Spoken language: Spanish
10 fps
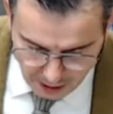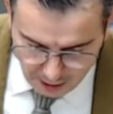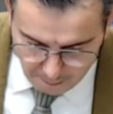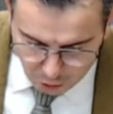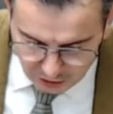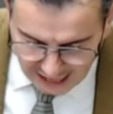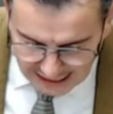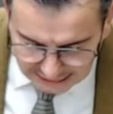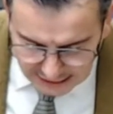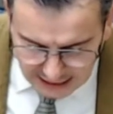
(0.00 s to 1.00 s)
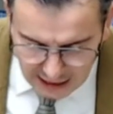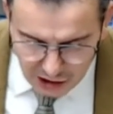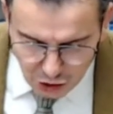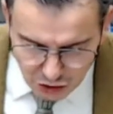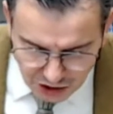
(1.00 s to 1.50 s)
Porque antes que el niño
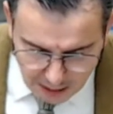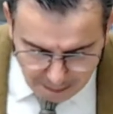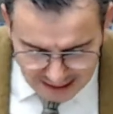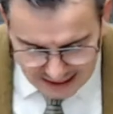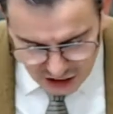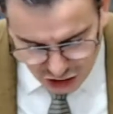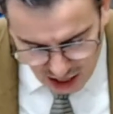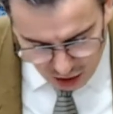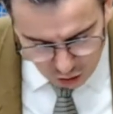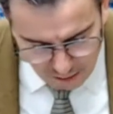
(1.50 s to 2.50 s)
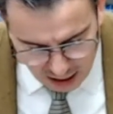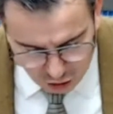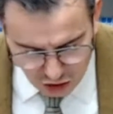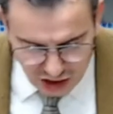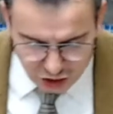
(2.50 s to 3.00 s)
sepa desechar lo malo y
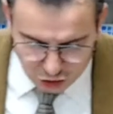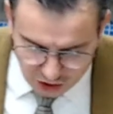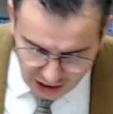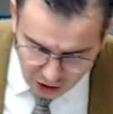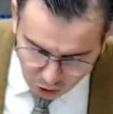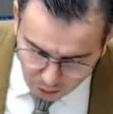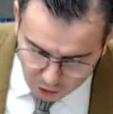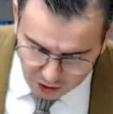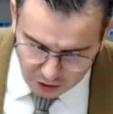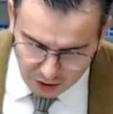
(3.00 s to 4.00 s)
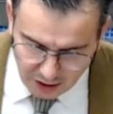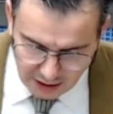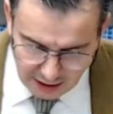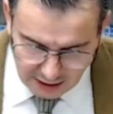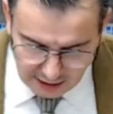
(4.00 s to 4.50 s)
escoger lo bueno,
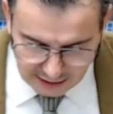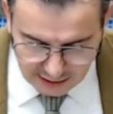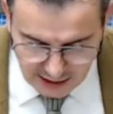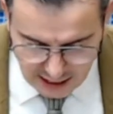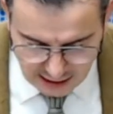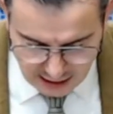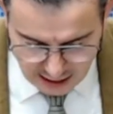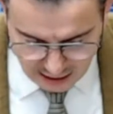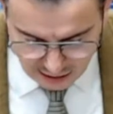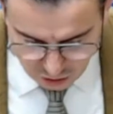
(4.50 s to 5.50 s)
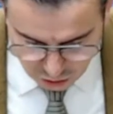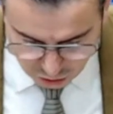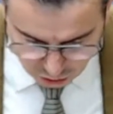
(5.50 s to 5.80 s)
la tierra de los dos